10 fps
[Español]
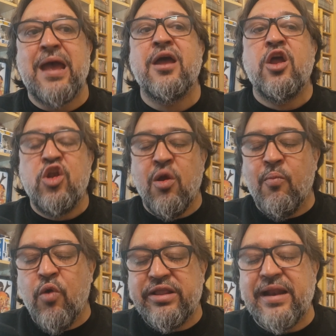hija,
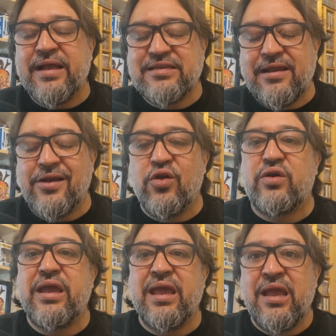nos muestran ese
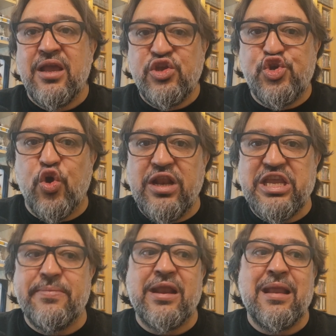reloj que
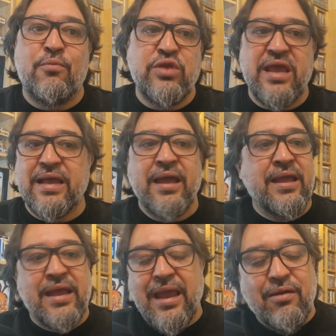Joel lleva en la muñeca.
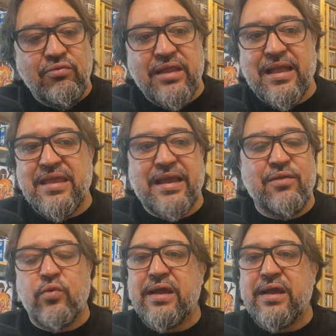Es un detalle que